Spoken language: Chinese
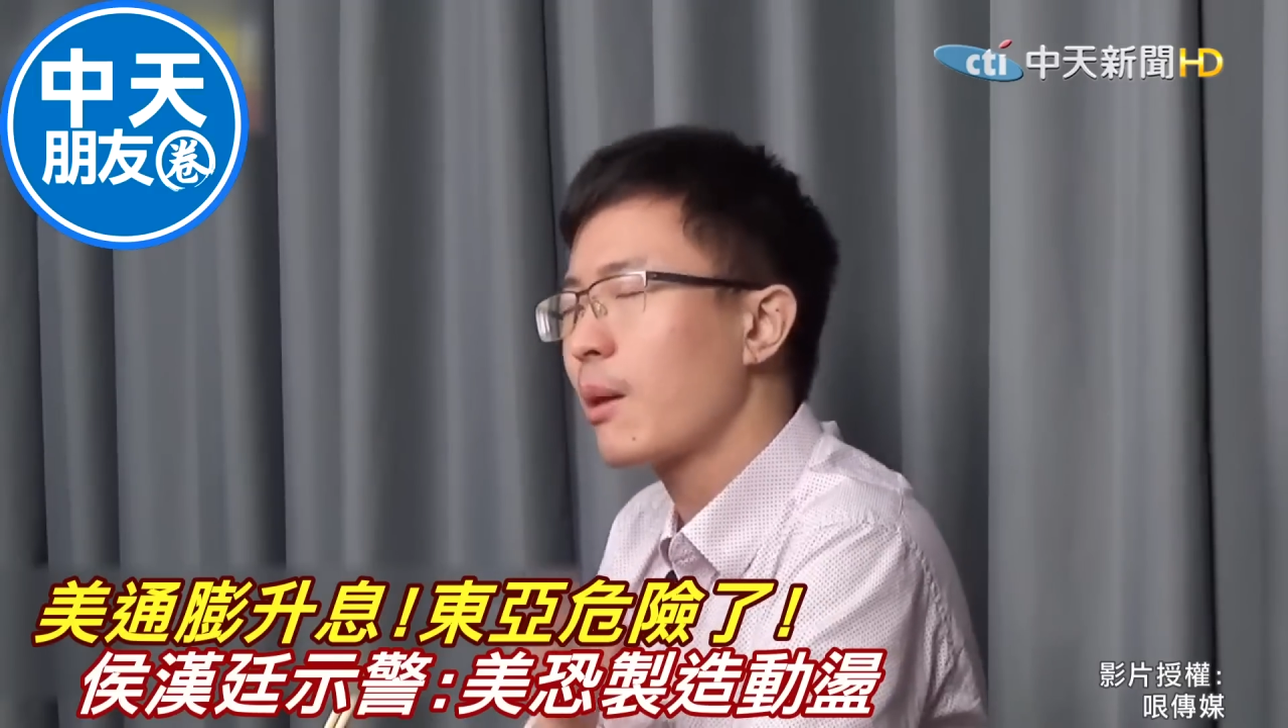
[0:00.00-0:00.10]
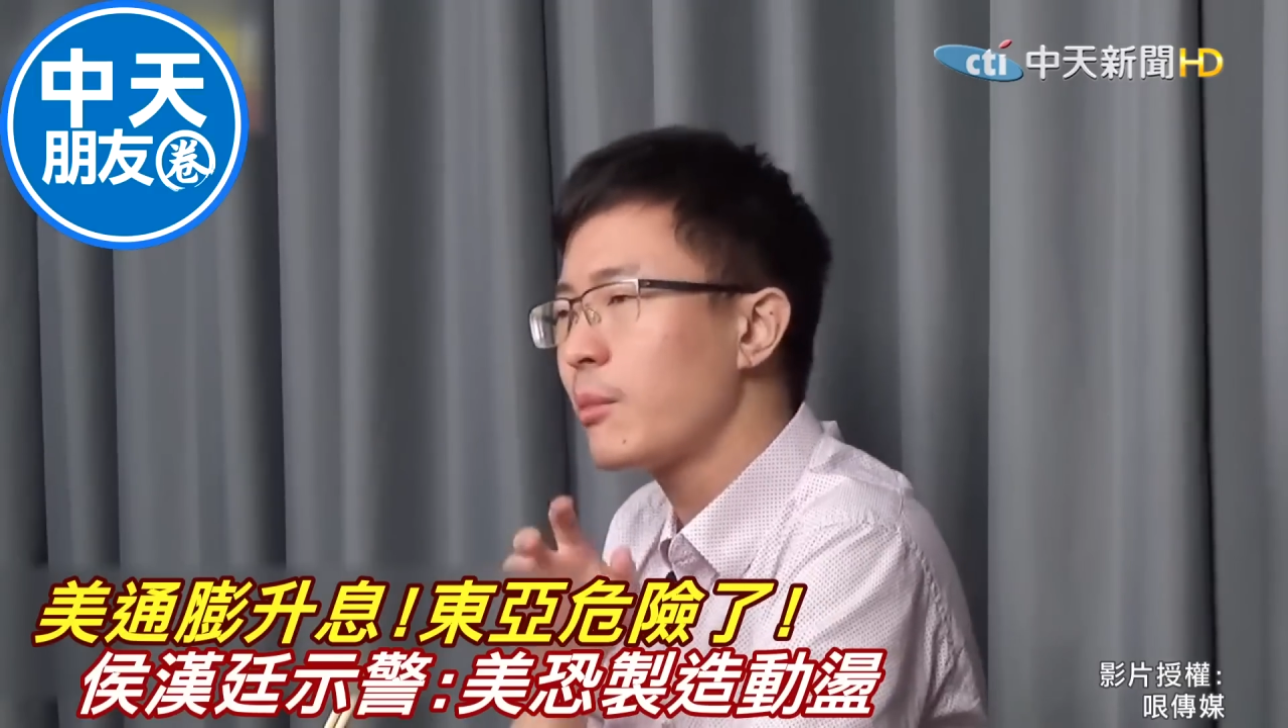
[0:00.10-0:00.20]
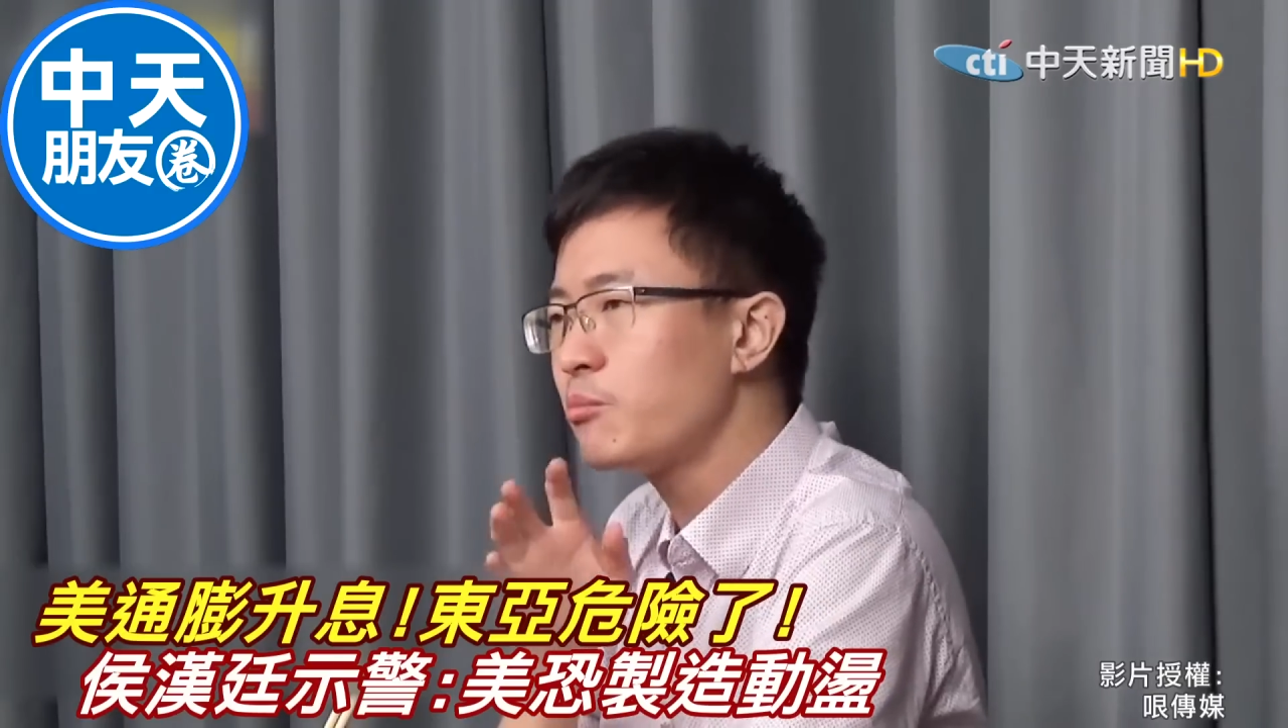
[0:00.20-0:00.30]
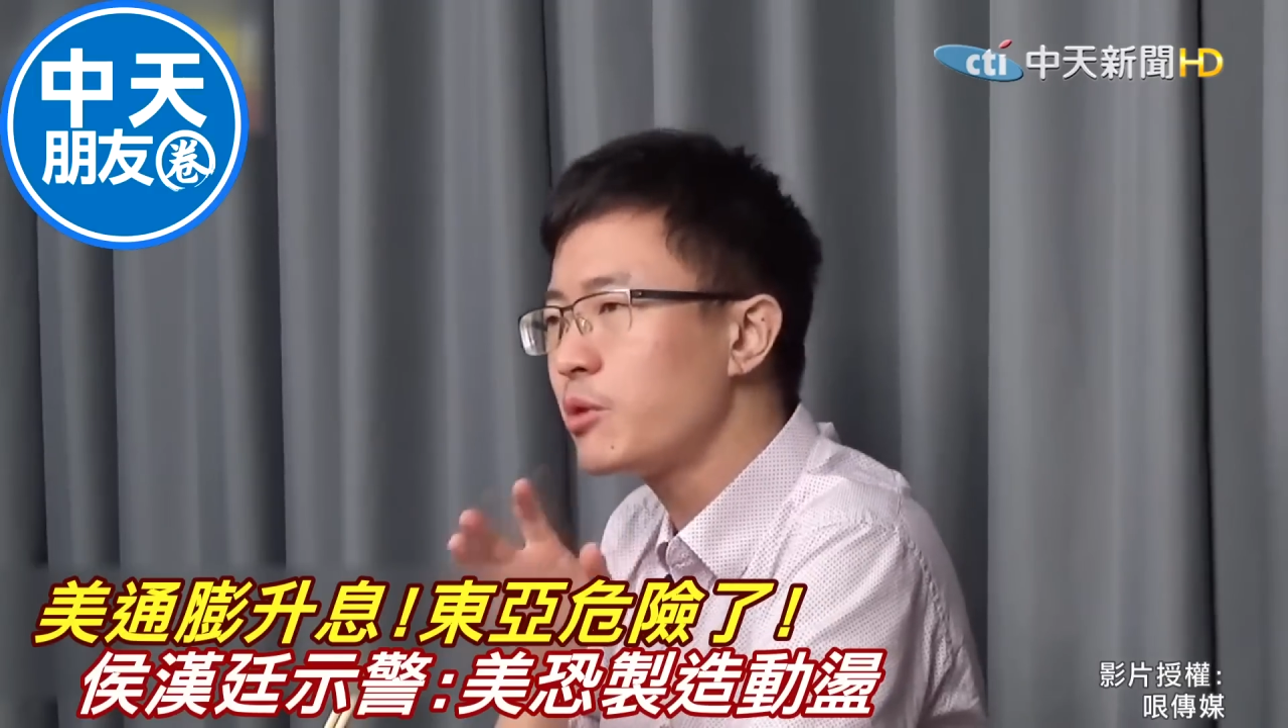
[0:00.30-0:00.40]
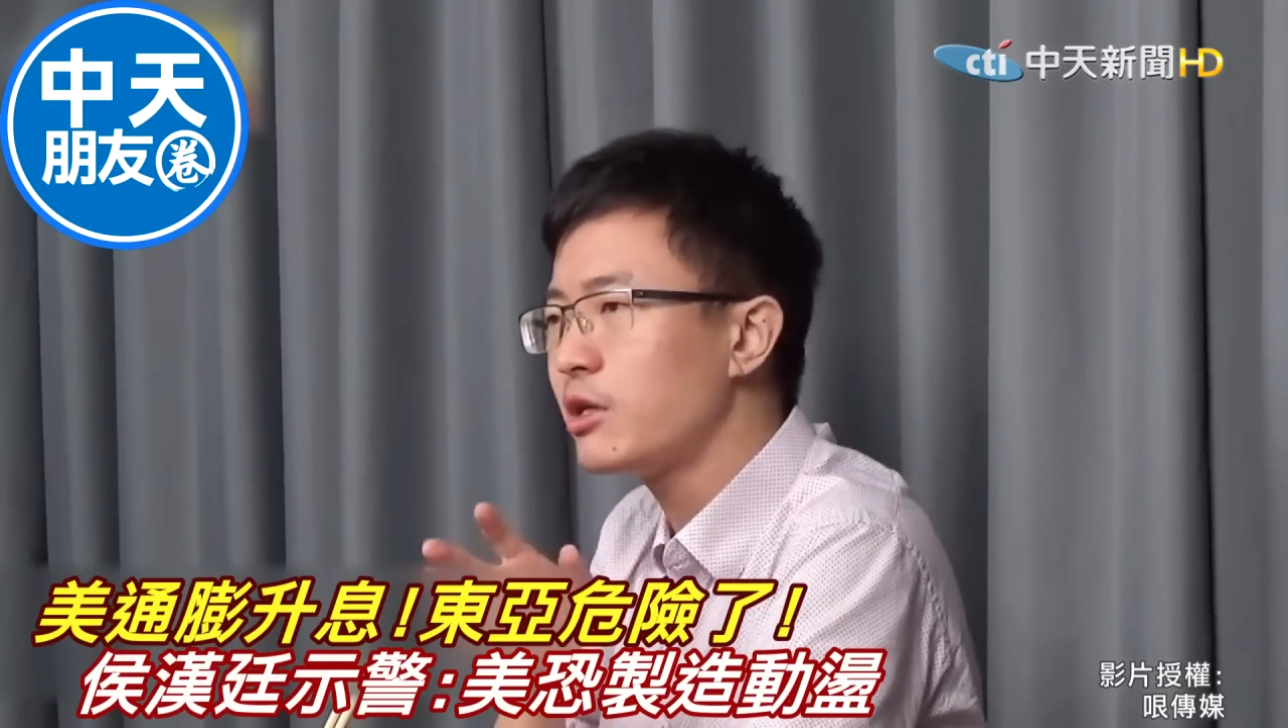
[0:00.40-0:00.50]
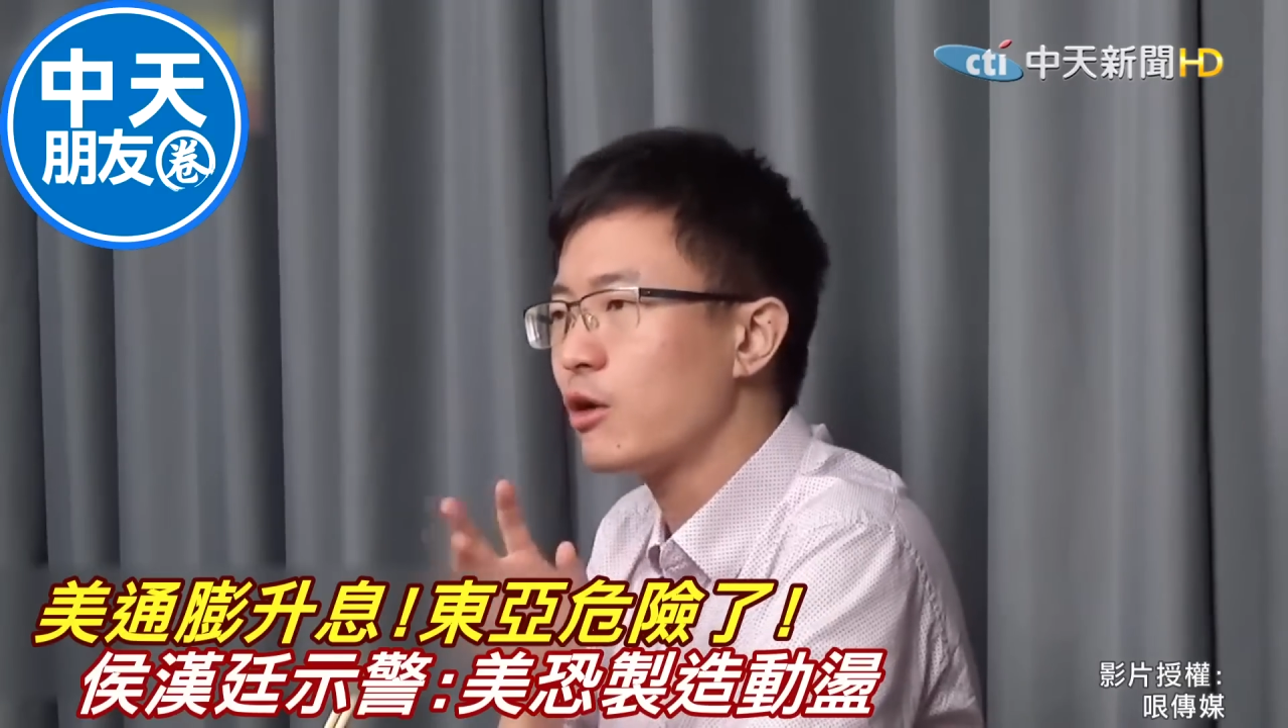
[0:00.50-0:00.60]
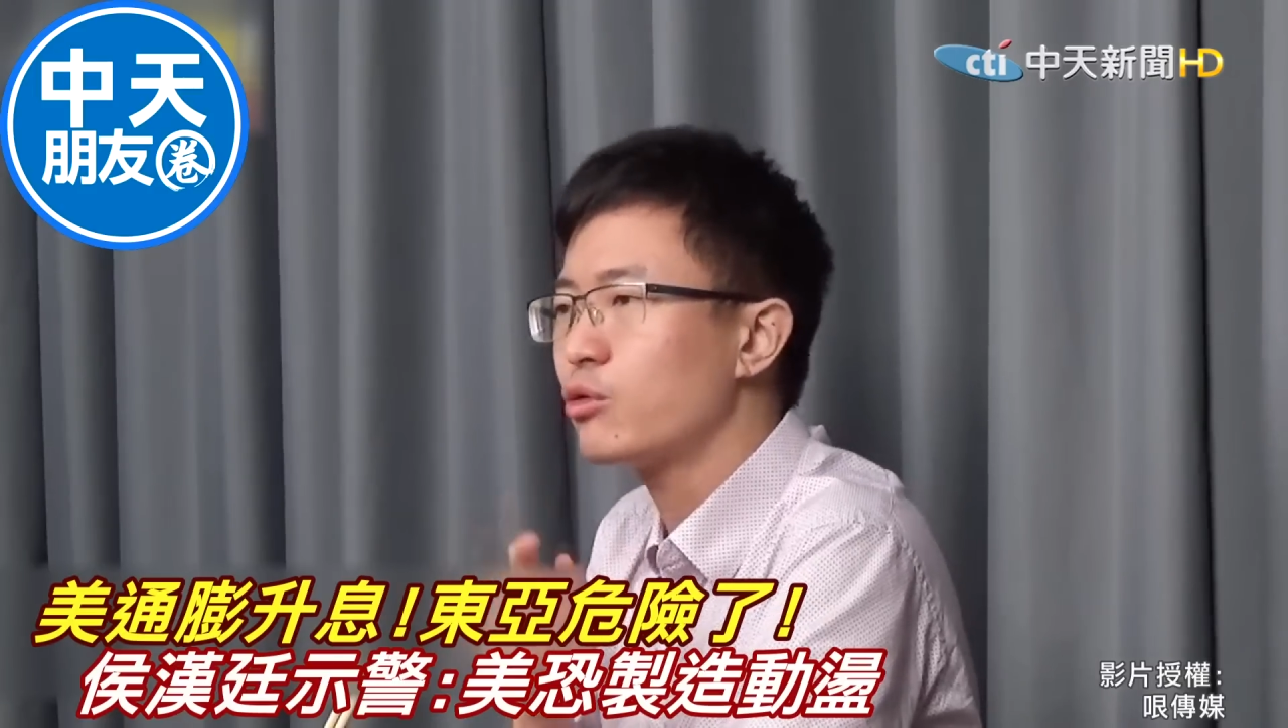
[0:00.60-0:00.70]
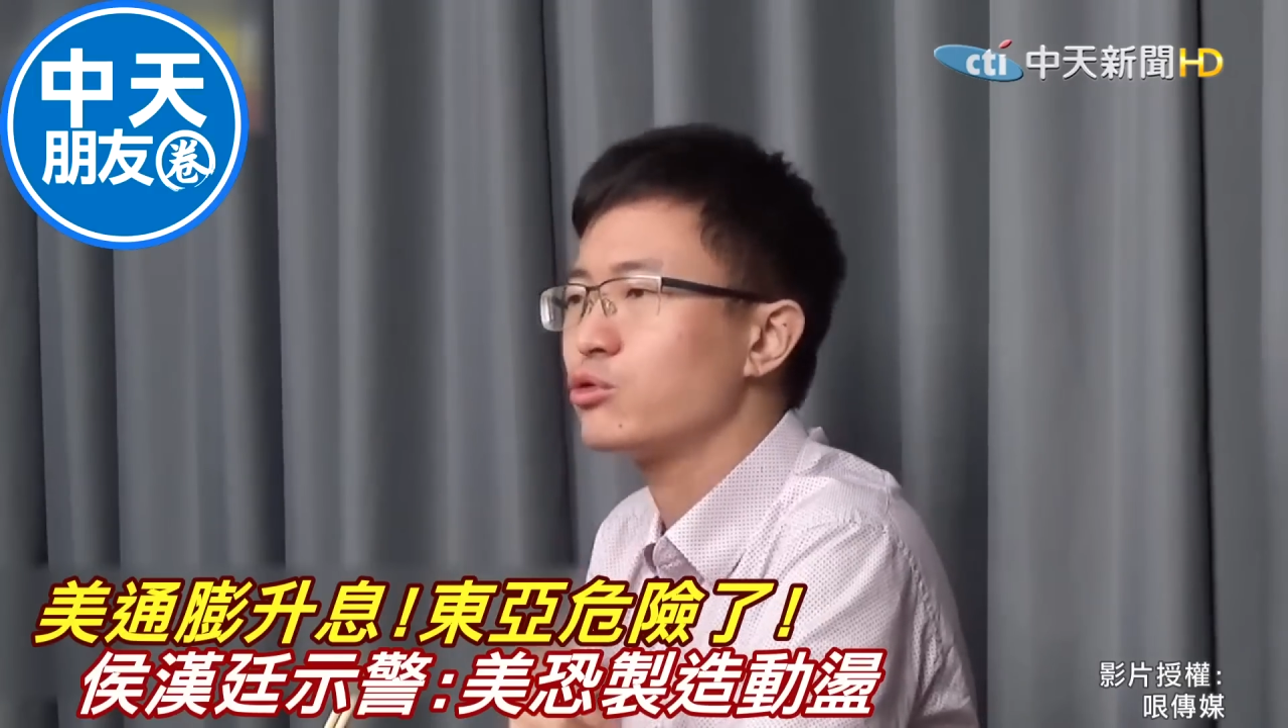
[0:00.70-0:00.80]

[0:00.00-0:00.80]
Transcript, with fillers: 他们必然